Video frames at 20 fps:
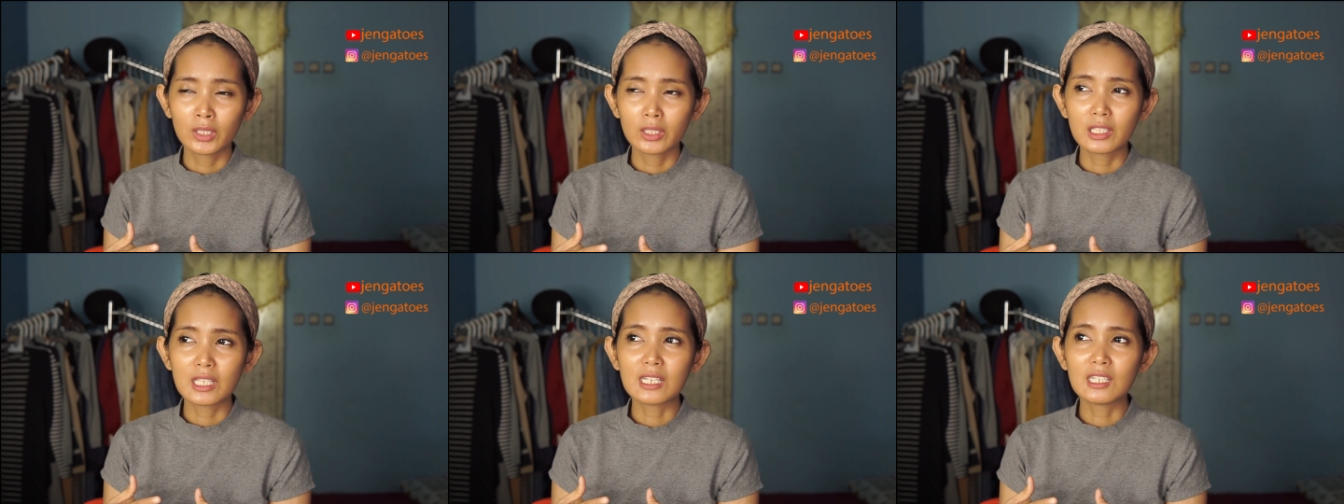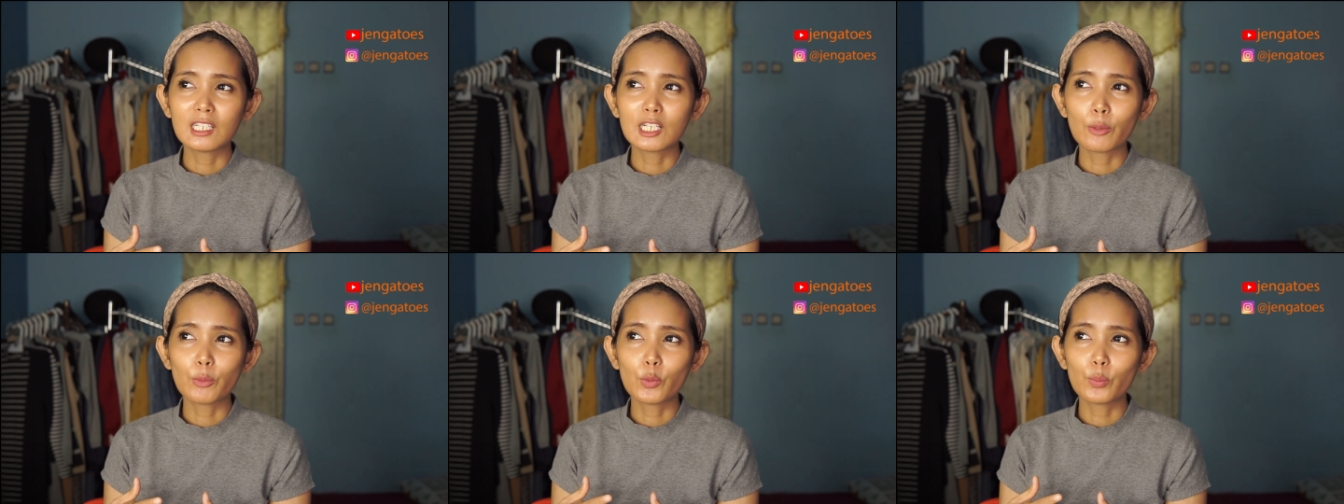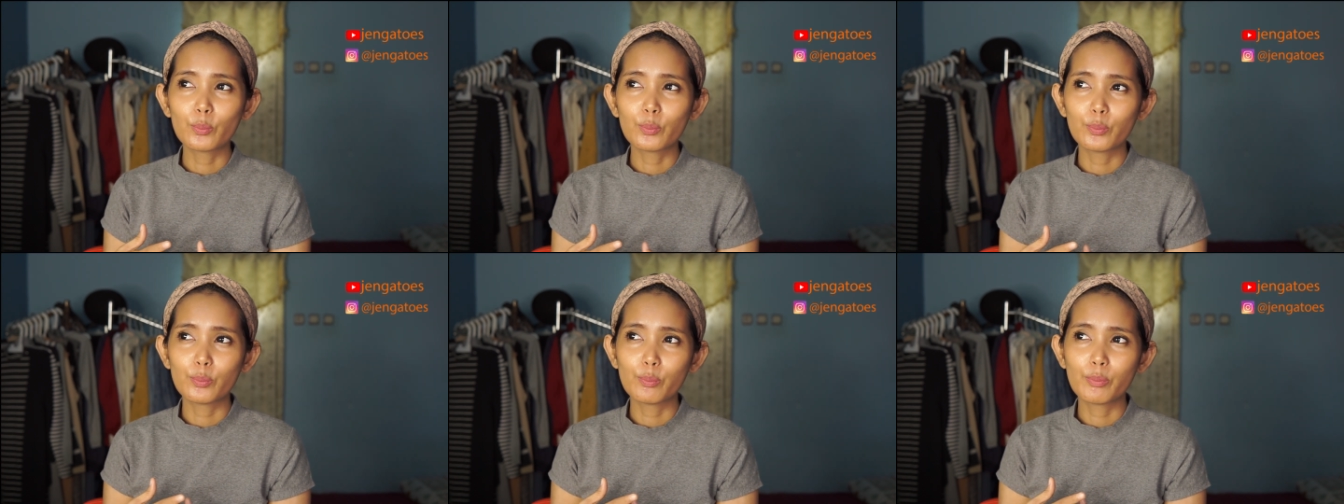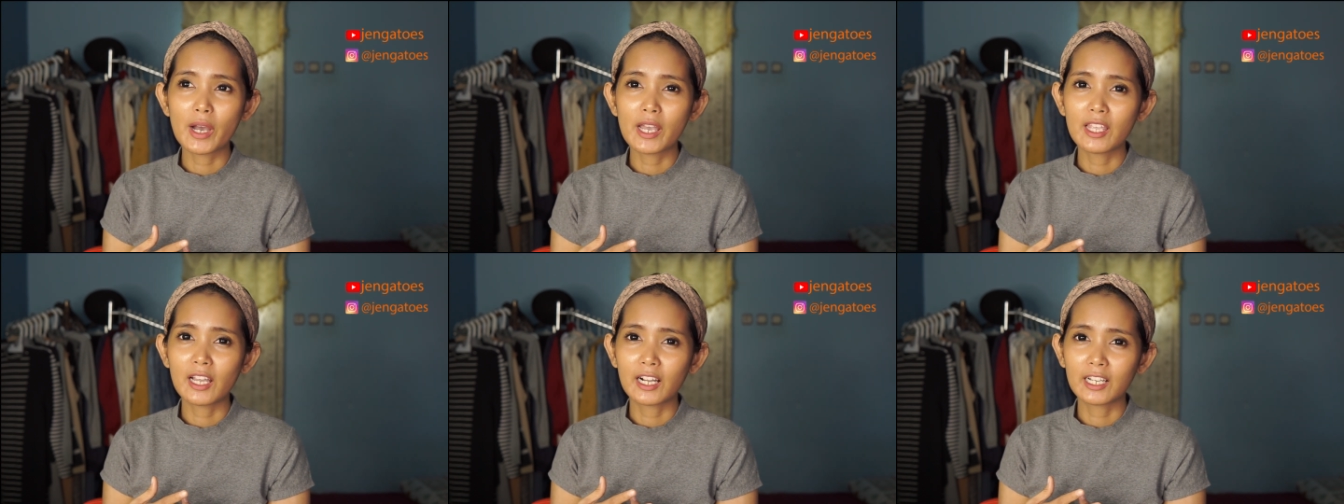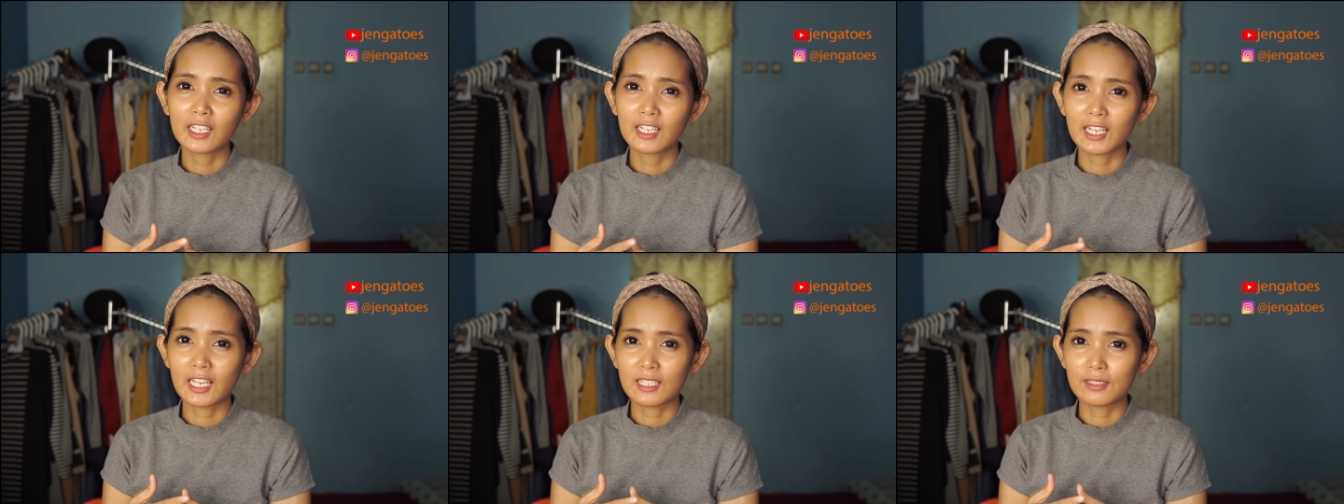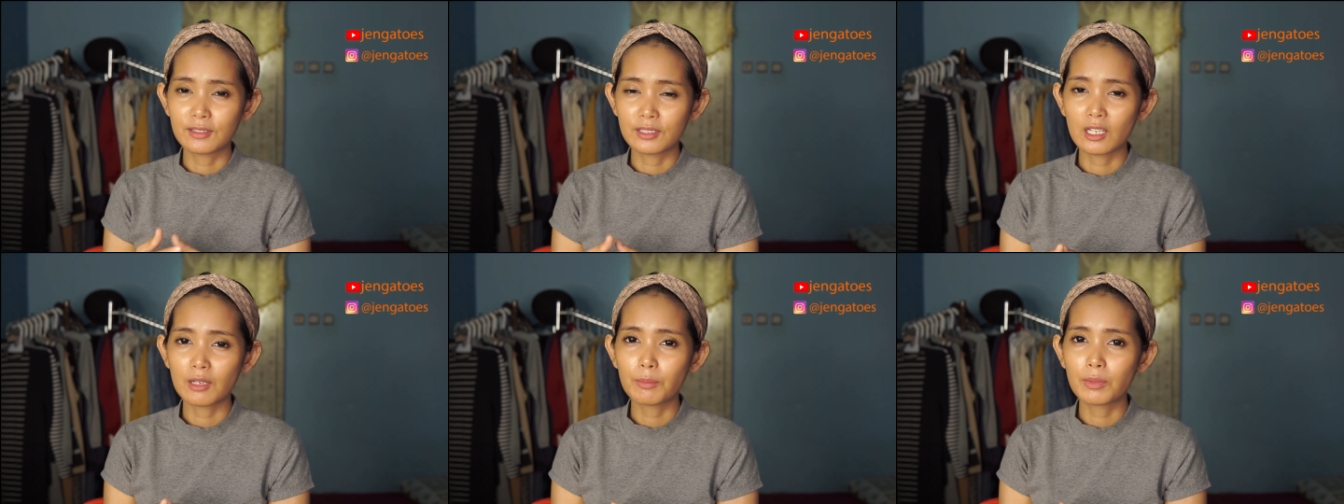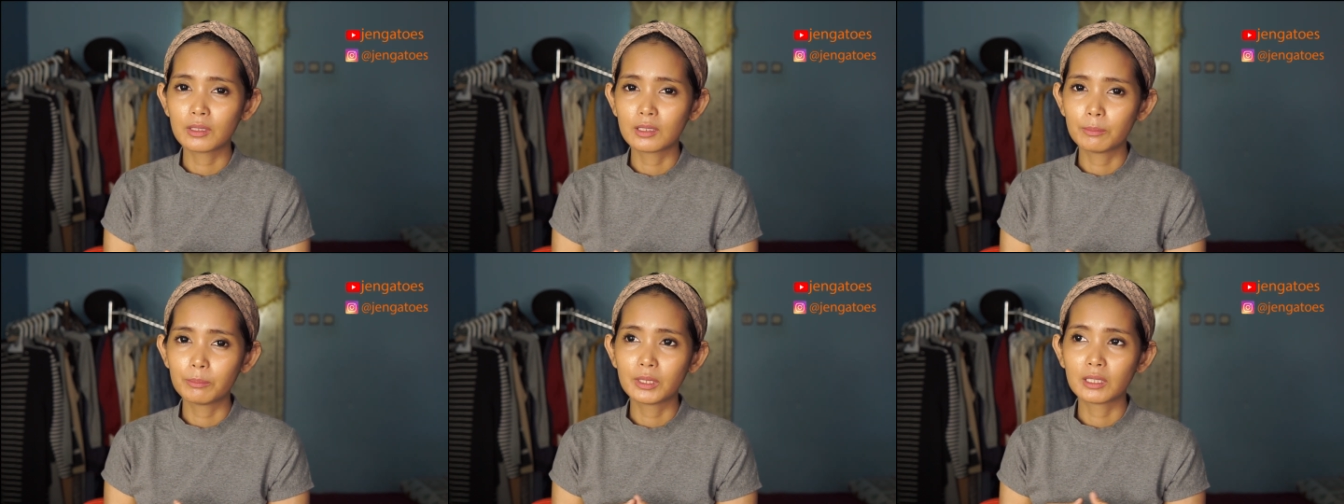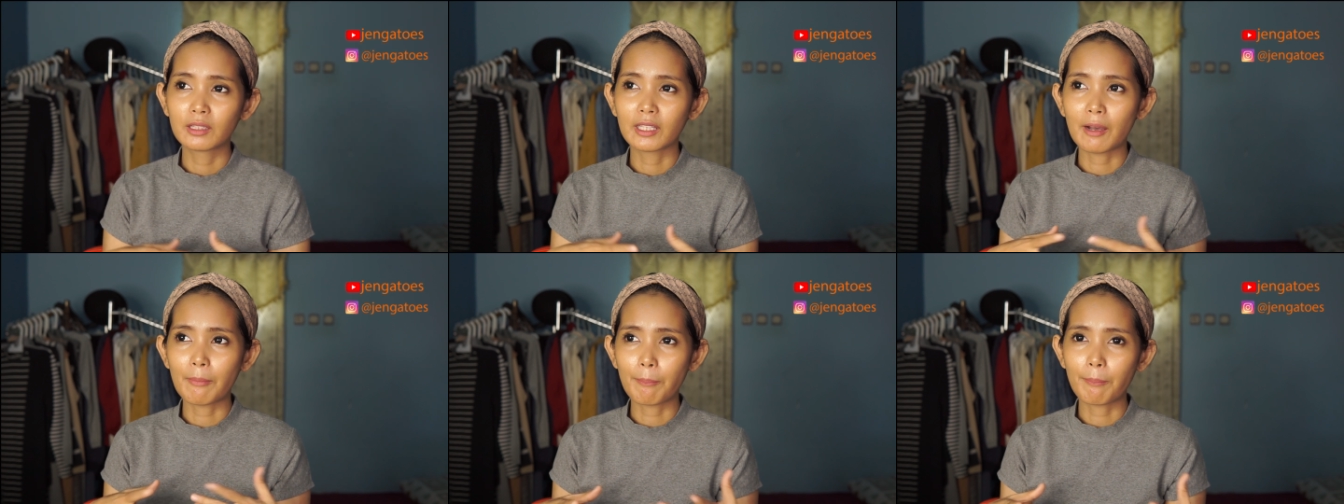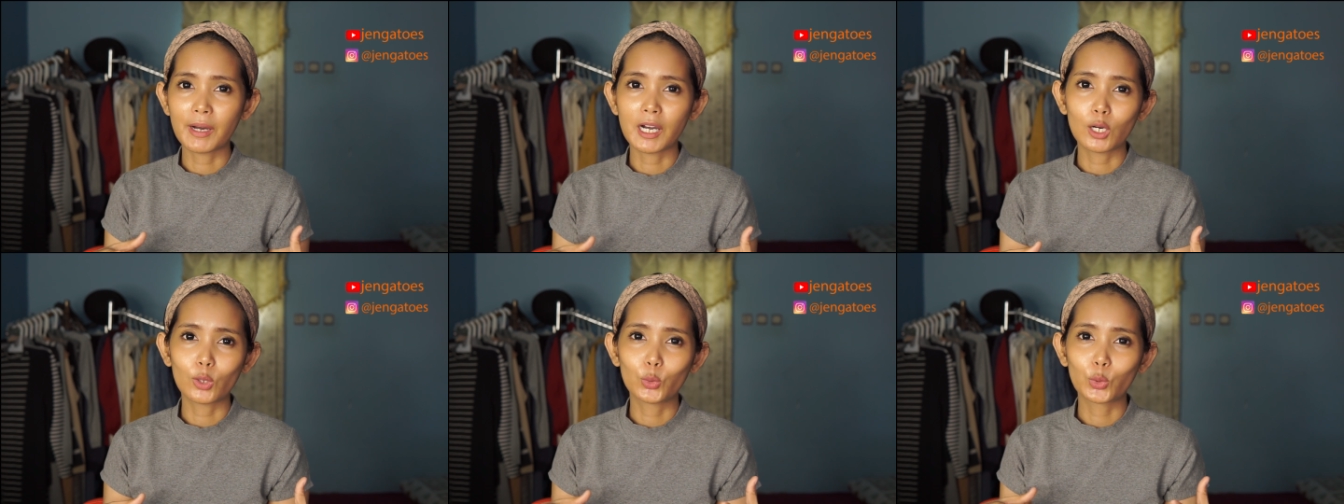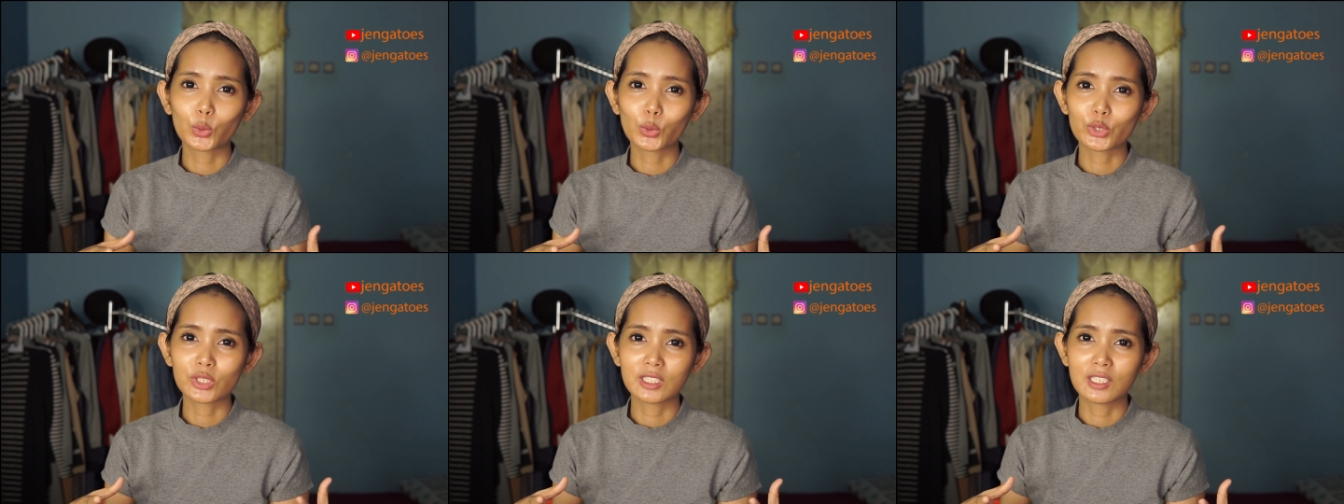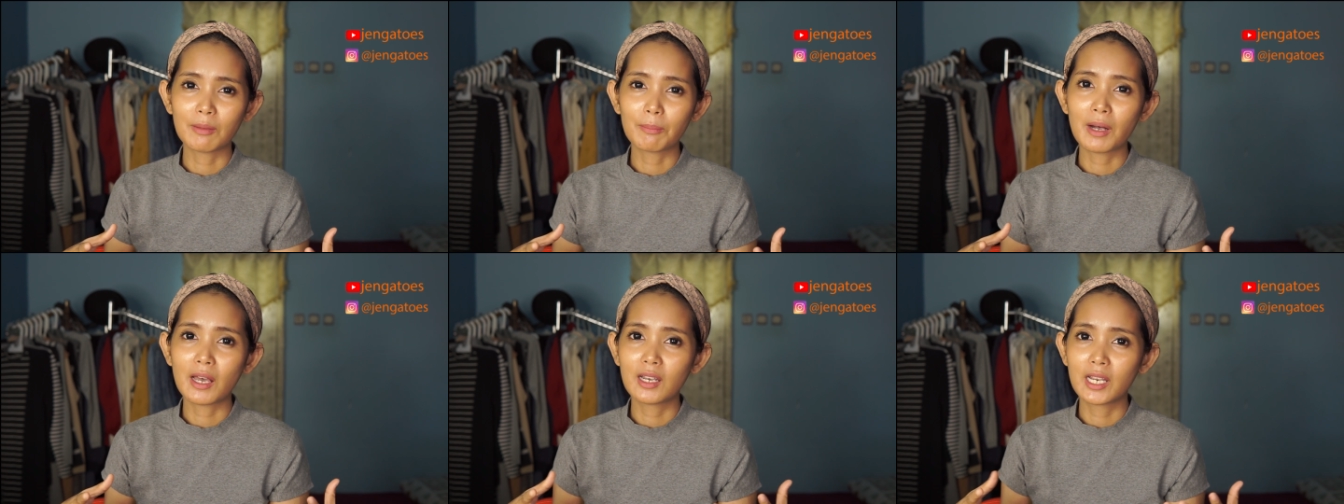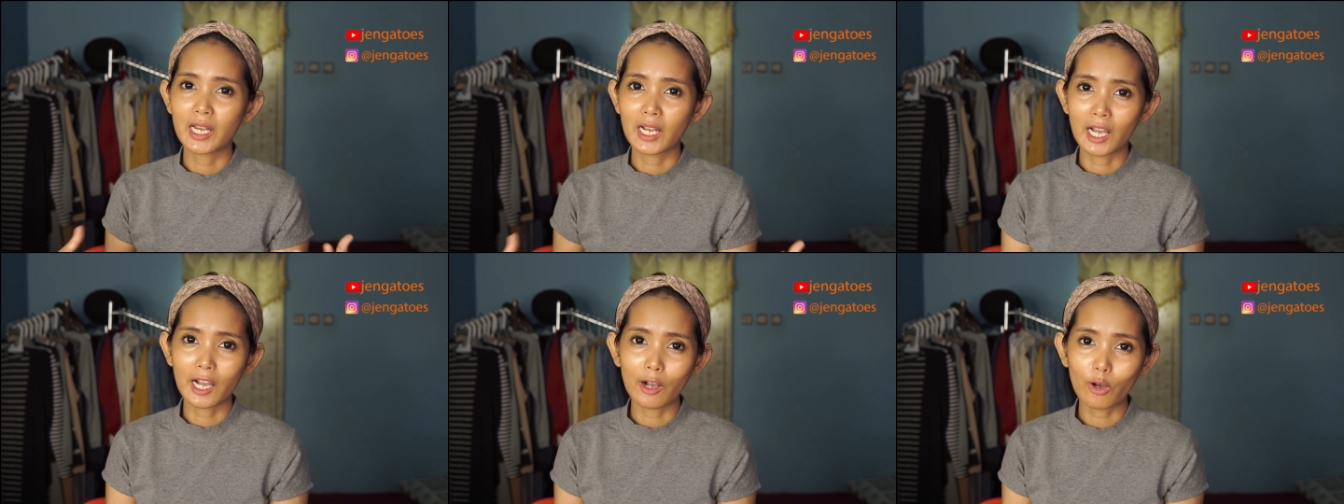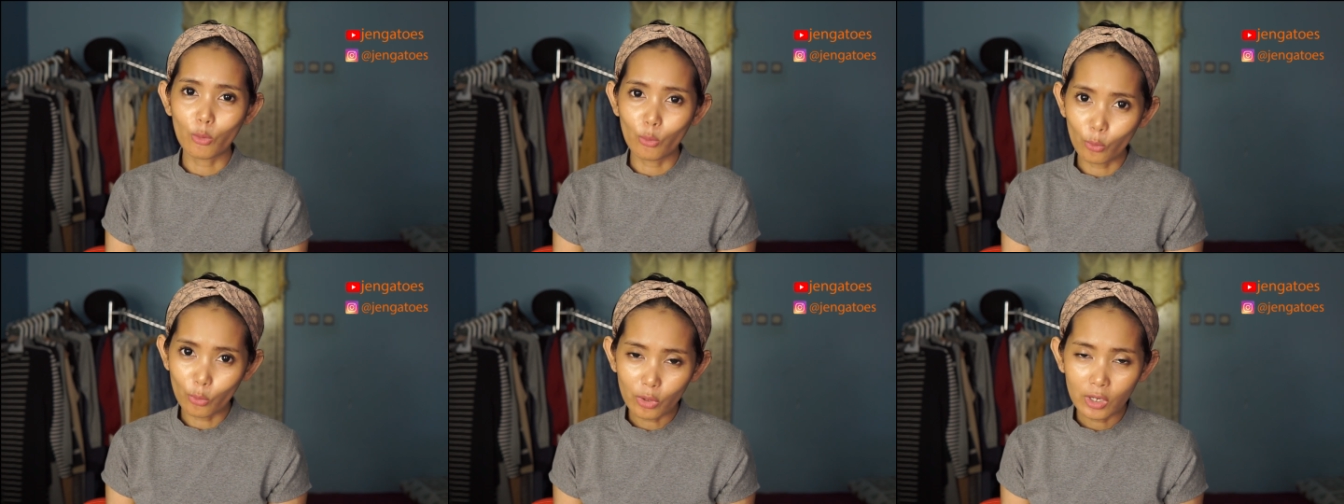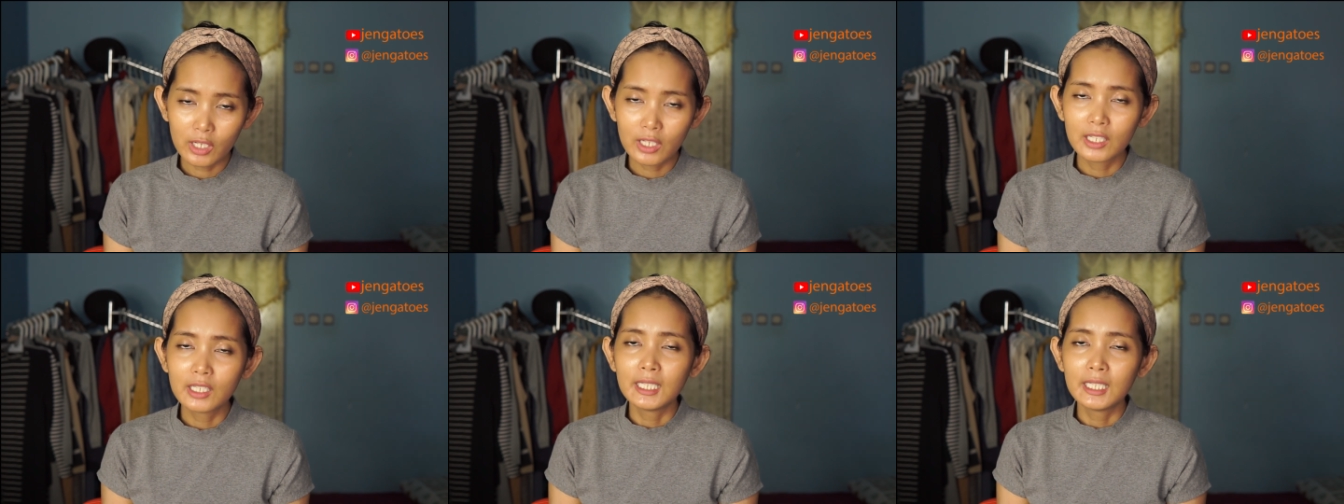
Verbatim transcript: Jadi kamu bayangin aja betapa kurusnya badan aku